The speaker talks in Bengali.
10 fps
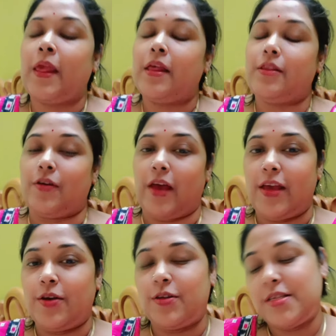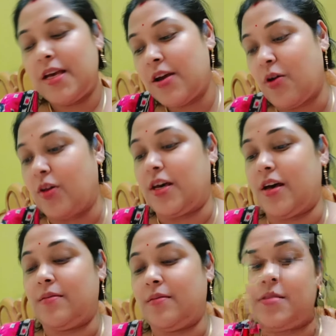তো এই হচ্ছে কথা
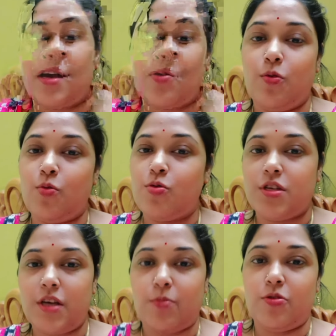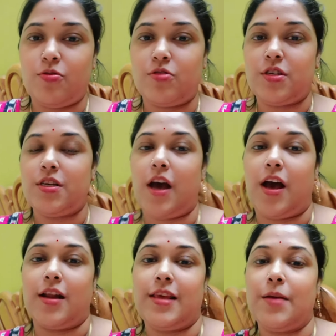যাক ও খুশি আমিও খুশি
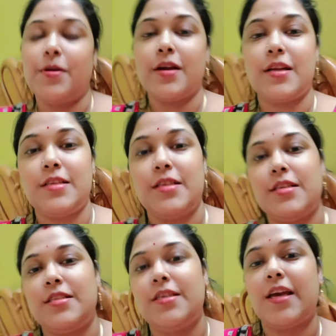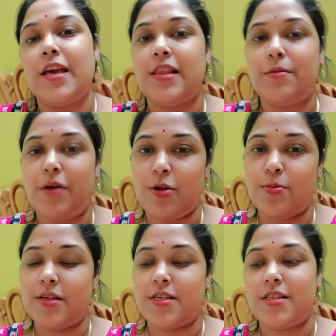আর দেখবে একটা জিনিস যে খেতে
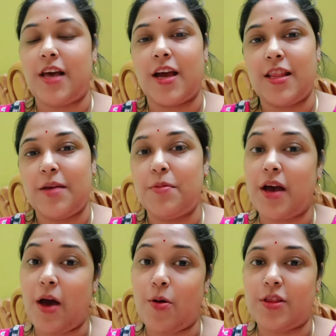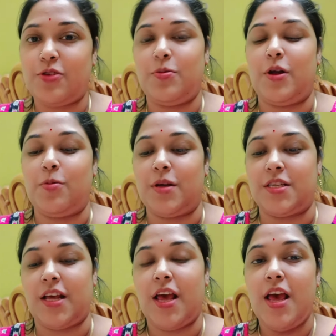ভালোবাসে তাকে দেখবে খাওয়াতেও
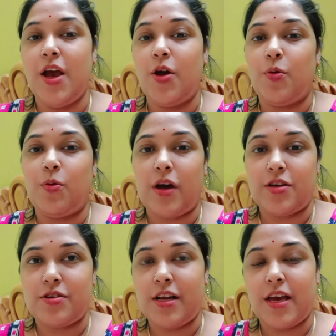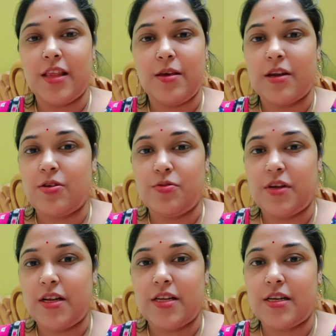ভালোবাসে ও আসলে খেতে একটু
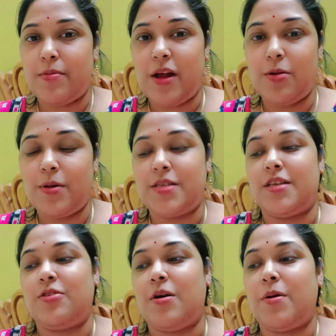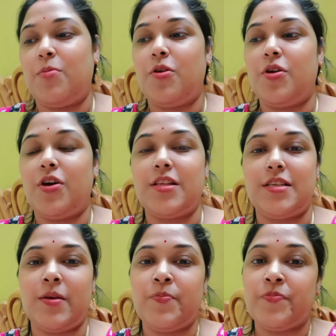এটা সেটা ভালোবাসে তো আমার মনে হয়
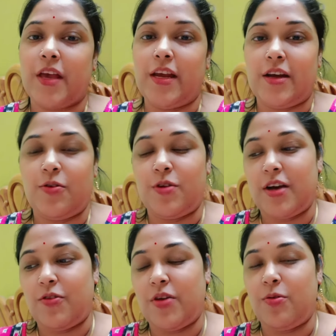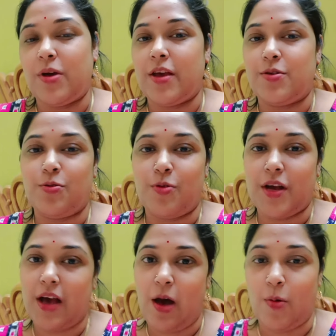যে এটা ওটা ওকে ওকে একটু করে
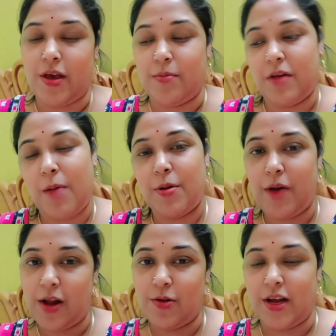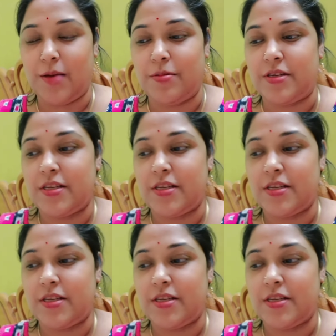খাওয়াই আমার ভালো লাগে বেশ